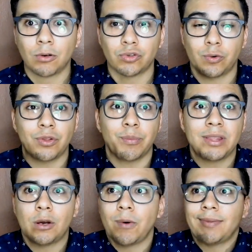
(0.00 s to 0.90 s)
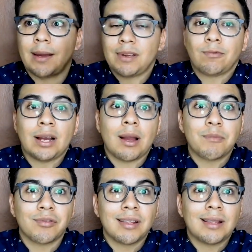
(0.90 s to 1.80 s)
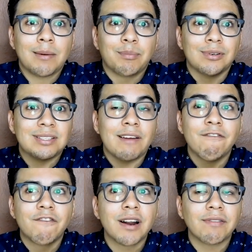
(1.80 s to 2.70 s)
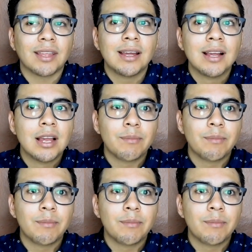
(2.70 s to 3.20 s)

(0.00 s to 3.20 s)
Incluso cuando me di cuenta había una camioneta de policía enfrente,